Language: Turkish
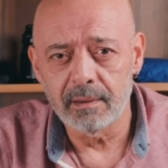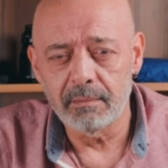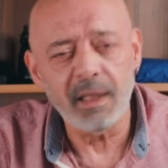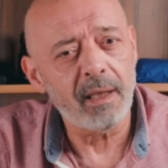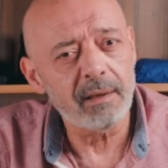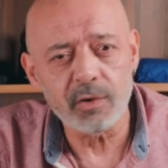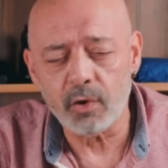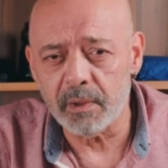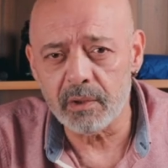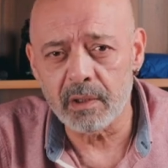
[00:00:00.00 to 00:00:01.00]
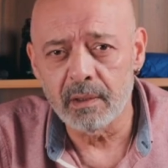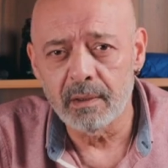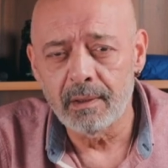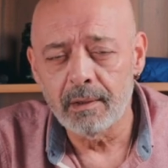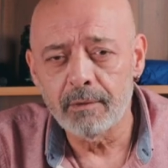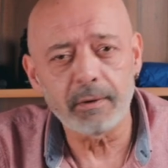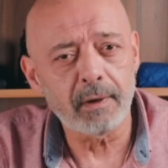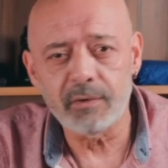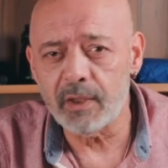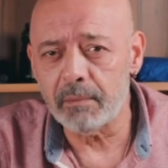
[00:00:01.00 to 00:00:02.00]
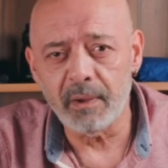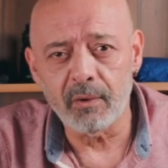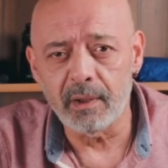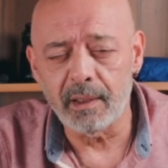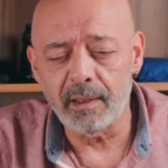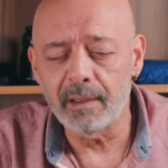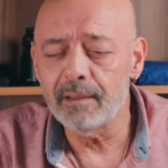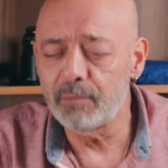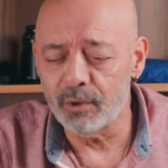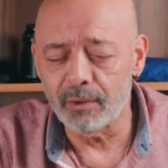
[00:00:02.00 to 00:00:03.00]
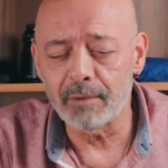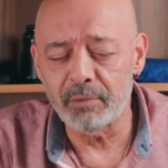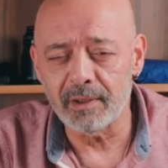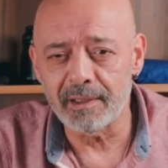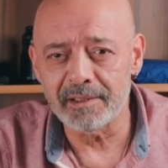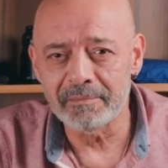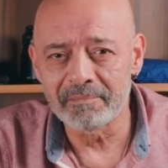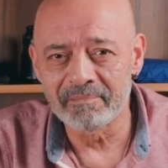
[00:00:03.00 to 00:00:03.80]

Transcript: Ben Erdinç Omaç. Fotoğraf çekmek kolay. Bugünlük bu kadar.